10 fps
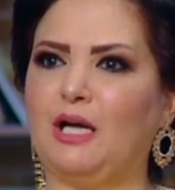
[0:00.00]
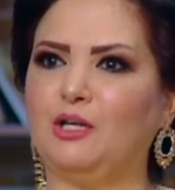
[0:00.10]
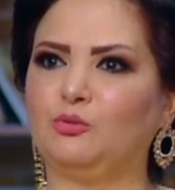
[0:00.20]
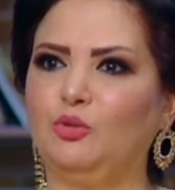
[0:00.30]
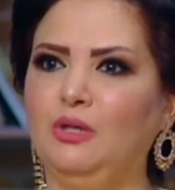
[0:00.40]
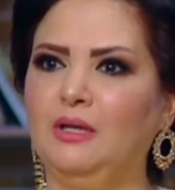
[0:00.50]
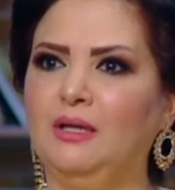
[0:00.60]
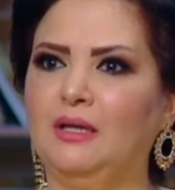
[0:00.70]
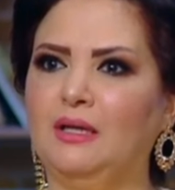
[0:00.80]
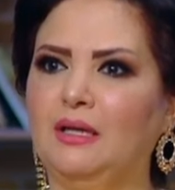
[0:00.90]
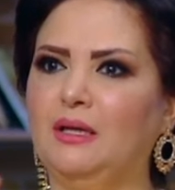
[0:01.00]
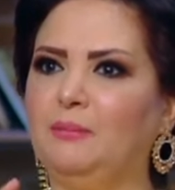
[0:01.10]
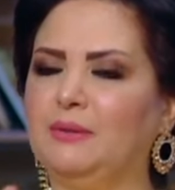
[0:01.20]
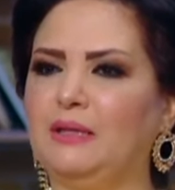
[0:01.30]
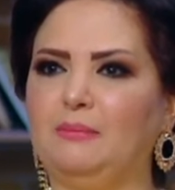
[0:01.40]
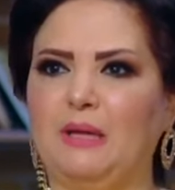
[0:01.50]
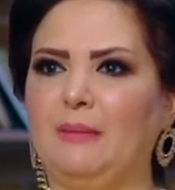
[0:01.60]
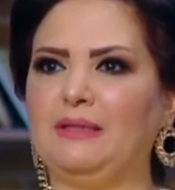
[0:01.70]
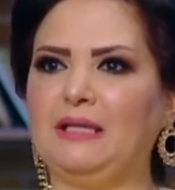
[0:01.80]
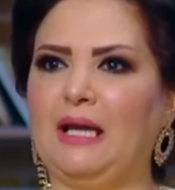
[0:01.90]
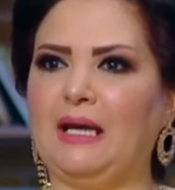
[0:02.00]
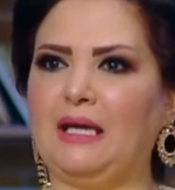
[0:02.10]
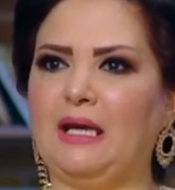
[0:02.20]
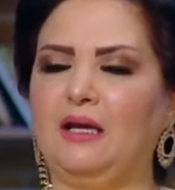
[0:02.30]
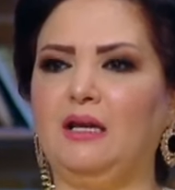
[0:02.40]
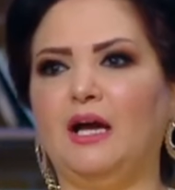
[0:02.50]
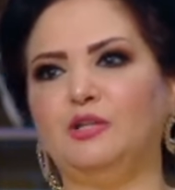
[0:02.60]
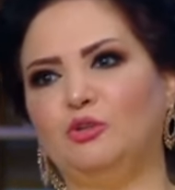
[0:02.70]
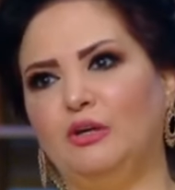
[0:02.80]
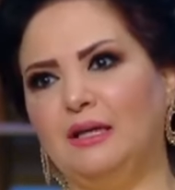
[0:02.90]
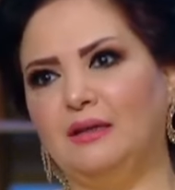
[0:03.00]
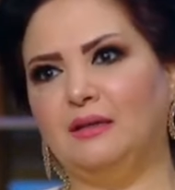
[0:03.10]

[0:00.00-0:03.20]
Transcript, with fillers: على طول تمام آه بتبقى مدى الحياه تمام. الهيدروليك